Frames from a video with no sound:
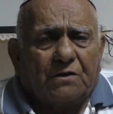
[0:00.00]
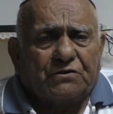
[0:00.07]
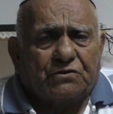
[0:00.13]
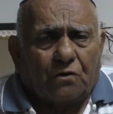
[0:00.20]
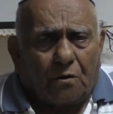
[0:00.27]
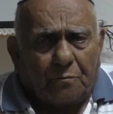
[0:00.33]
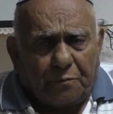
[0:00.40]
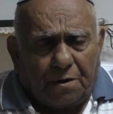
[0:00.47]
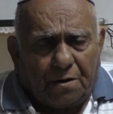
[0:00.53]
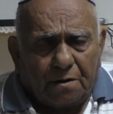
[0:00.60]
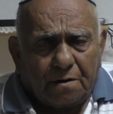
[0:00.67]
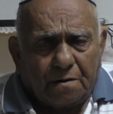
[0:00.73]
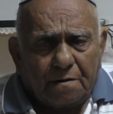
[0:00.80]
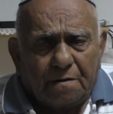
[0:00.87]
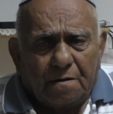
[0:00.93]

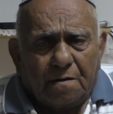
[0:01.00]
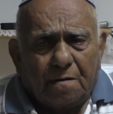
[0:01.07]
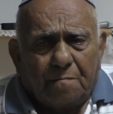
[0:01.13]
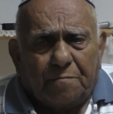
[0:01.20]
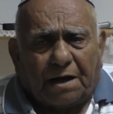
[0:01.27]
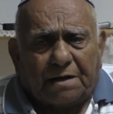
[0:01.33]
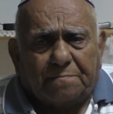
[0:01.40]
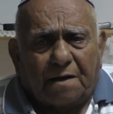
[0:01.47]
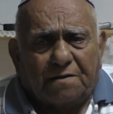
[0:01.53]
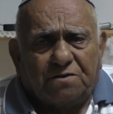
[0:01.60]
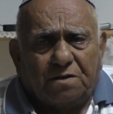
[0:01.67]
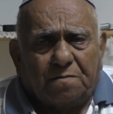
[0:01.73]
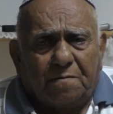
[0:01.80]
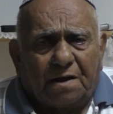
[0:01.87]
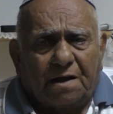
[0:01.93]
الصبح بعد ما
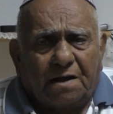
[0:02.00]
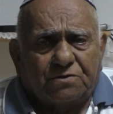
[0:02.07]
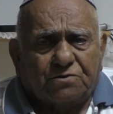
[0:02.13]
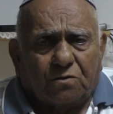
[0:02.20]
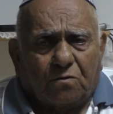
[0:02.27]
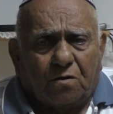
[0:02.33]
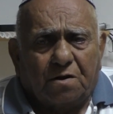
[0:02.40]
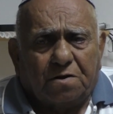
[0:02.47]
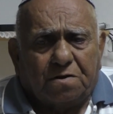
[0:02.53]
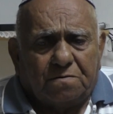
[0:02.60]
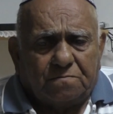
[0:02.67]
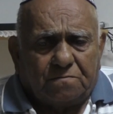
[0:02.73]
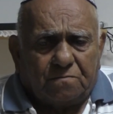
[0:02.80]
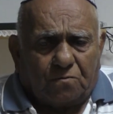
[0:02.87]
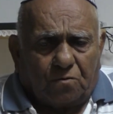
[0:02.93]
جيت من الشغل
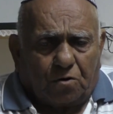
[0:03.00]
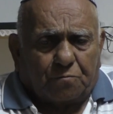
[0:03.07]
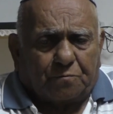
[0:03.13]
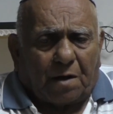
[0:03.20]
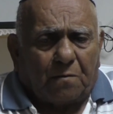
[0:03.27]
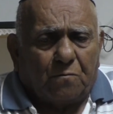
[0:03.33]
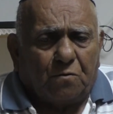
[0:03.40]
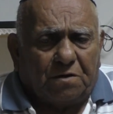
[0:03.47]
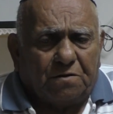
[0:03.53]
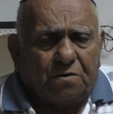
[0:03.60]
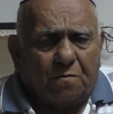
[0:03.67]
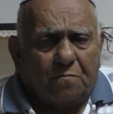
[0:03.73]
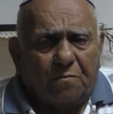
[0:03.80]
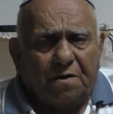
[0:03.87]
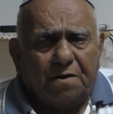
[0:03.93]
اطبع
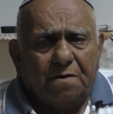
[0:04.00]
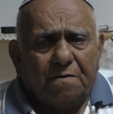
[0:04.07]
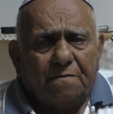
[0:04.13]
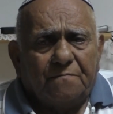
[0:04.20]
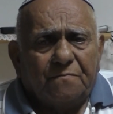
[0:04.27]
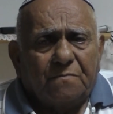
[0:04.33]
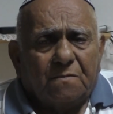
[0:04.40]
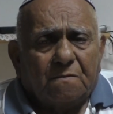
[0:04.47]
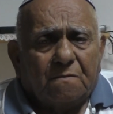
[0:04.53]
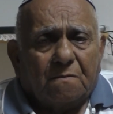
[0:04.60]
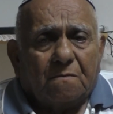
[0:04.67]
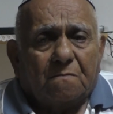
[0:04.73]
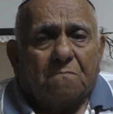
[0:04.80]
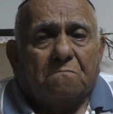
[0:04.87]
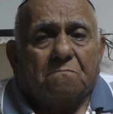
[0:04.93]
عند امي
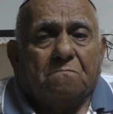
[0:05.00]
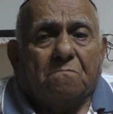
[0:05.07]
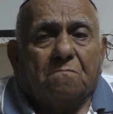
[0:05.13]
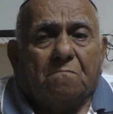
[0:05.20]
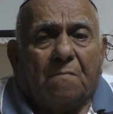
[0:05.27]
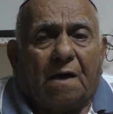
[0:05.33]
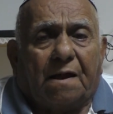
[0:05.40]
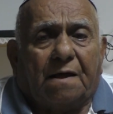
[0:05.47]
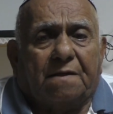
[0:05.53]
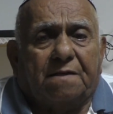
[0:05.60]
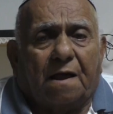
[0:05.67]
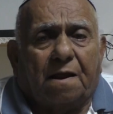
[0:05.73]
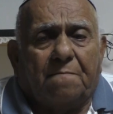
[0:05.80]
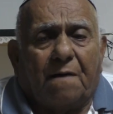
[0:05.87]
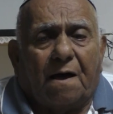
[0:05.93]
ما انا
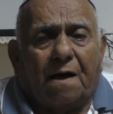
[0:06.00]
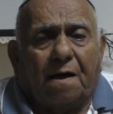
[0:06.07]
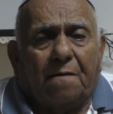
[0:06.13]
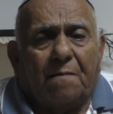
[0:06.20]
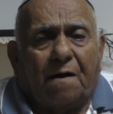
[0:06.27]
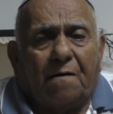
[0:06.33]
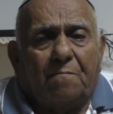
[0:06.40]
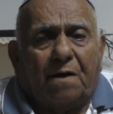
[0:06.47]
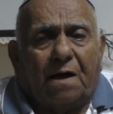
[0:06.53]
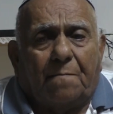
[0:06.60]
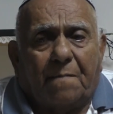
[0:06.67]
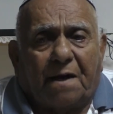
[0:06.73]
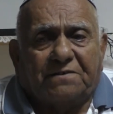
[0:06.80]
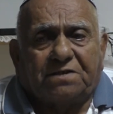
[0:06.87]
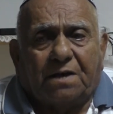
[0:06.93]
داري ما ما
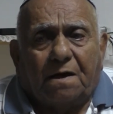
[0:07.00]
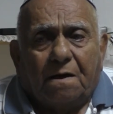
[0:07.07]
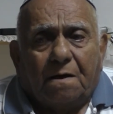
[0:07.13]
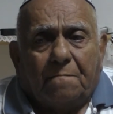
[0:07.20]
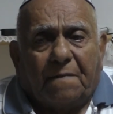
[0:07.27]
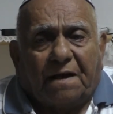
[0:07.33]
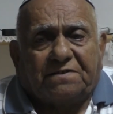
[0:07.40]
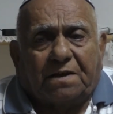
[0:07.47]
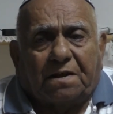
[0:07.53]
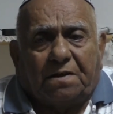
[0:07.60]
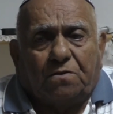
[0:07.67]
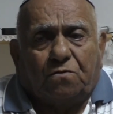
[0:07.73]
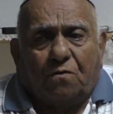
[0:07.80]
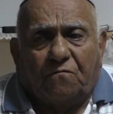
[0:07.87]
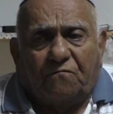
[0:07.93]
ما ما, ما
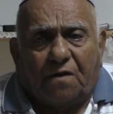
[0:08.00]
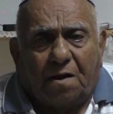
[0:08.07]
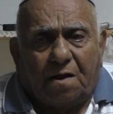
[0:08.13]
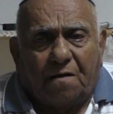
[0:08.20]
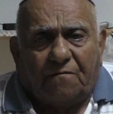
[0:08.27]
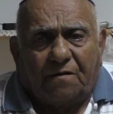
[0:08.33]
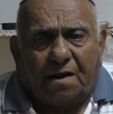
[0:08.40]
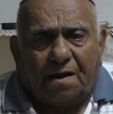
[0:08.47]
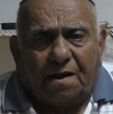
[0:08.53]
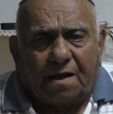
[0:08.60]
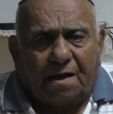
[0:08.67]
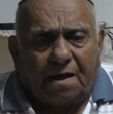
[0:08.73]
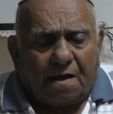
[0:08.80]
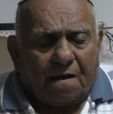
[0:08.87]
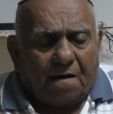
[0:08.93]
صار عندهم في ال في
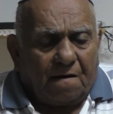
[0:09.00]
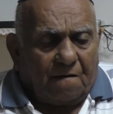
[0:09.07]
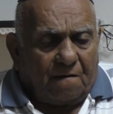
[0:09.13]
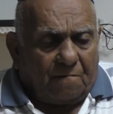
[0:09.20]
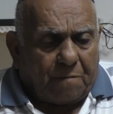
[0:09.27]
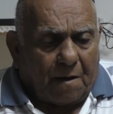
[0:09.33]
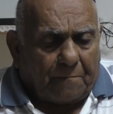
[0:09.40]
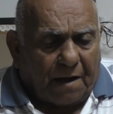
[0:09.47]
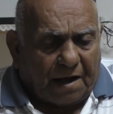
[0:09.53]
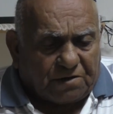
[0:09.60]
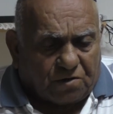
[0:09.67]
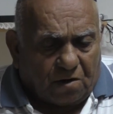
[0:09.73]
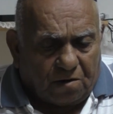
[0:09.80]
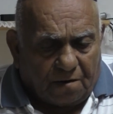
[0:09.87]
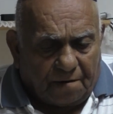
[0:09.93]
ال
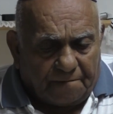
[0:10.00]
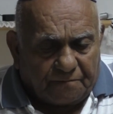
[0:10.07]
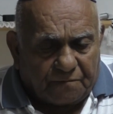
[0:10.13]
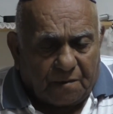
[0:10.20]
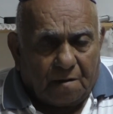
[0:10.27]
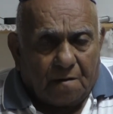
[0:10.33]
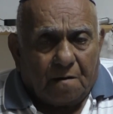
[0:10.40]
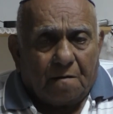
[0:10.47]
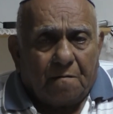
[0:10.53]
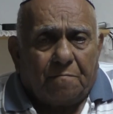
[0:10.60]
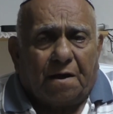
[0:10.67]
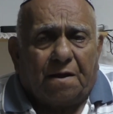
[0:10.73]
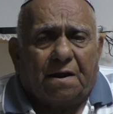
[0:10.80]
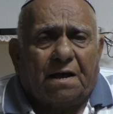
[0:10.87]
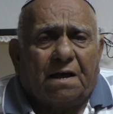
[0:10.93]
بباش له
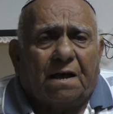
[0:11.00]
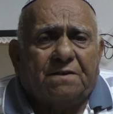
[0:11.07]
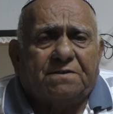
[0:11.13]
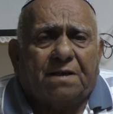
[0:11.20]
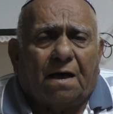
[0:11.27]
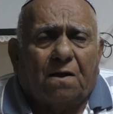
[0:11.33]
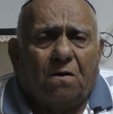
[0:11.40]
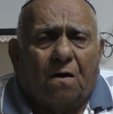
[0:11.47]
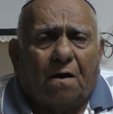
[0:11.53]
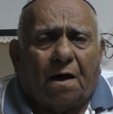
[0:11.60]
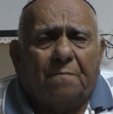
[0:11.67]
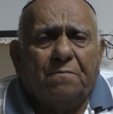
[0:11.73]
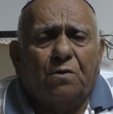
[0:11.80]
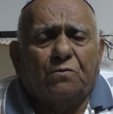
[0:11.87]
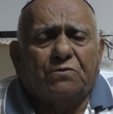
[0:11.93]
بين اساله
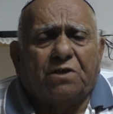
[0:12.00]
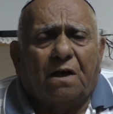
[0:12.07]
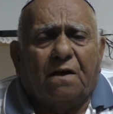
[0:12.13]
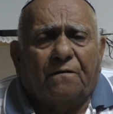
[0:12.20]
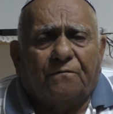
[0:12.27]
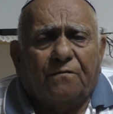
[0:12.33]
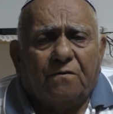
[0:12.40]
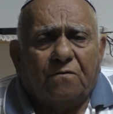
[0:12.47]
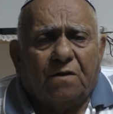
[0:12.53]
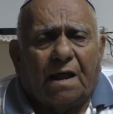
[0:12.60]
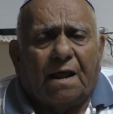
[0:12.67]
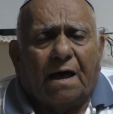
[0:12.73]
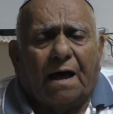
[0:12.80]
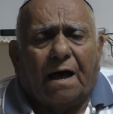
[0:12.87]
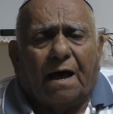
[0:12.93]
عم يوسف
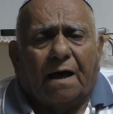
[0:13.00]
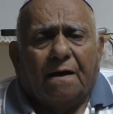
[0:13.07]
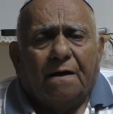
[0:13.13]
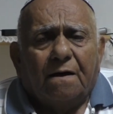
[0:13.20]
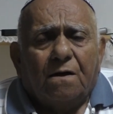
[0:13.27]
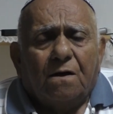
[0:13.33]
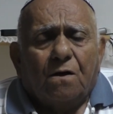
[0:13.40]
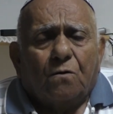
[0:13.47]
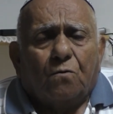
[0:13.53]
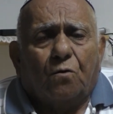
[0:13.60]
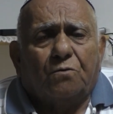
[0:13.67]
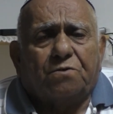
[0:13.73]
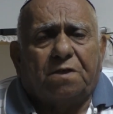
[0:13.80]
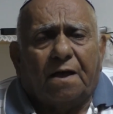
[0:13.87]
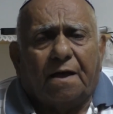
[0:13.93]
قال ها
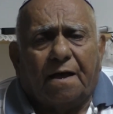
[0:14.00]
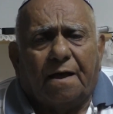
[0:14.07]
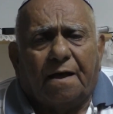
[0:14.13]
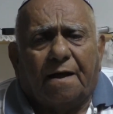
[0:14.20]
قلت